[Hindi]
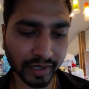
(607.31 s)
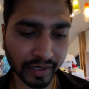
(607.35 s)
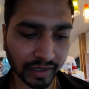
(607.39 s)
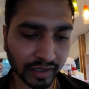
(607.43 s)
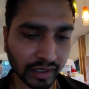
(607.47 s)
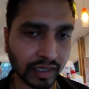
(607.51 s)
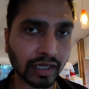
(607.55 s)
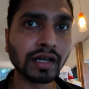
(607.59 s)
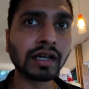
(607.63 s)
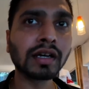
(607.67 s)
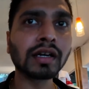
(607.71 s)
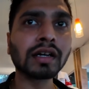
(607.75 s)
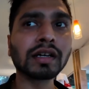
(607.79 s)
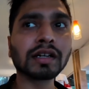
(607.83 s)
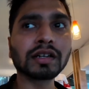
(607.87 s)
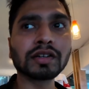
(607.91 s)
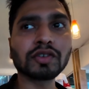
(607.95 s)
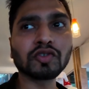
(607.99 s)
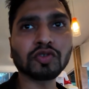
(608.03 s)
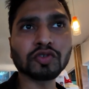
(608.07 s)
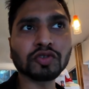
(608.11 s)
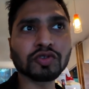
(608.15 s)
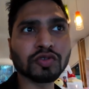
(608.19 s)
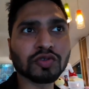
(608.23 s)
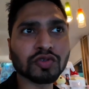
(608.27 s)
है
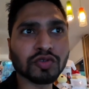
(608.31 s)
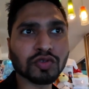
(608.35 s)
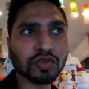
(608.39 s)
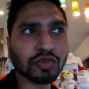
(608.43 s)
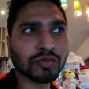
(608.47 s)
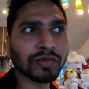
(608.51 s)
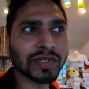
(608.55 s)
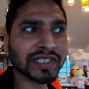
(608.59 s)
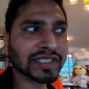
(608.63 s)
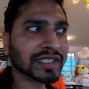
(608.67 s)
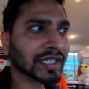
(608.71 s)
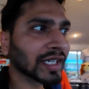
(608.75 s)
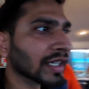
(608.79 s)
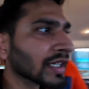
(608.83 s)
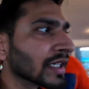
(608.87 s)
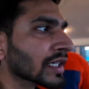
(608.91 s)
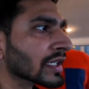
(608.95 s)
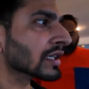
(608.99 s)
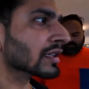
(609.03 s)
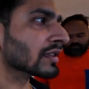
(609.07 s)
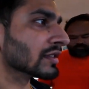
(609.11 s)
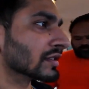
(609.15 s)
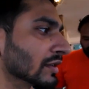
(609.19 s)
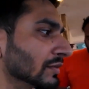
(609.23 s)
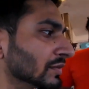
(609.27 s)
टूटू टूटू बच जाएगी
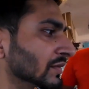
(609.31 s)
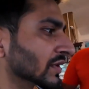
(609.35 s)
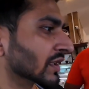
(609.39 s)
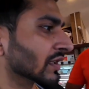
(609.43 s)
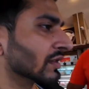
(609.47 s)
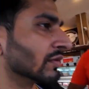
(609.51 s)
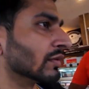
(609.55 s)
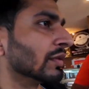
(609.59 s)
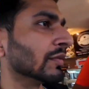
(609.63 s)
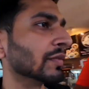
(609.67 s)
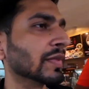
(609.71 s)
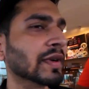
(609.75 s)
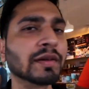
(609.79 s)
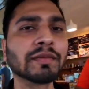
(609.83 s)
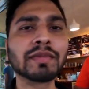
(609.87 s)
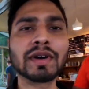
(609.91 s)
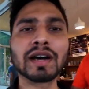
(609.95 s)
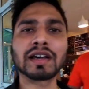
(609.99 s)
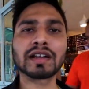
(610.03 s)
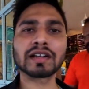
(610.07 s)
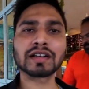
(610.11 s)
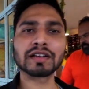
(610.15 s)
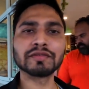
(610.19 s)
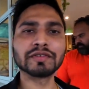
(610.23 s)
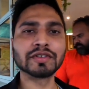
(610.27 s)
तब तक हम अपना
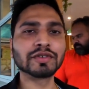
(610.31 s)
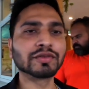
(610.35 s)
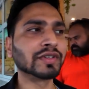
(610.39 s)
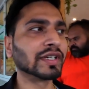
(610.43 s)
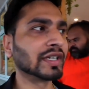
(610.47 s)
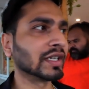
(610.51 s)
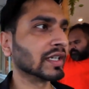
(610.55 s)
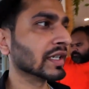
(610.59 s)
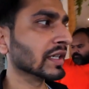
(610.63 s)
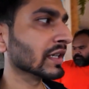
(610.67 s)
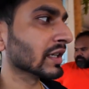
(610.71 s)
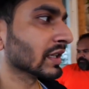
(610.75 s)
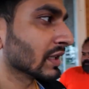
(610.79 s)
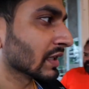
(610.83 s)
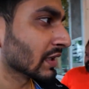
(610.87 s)
बाहर का व्यू देख लें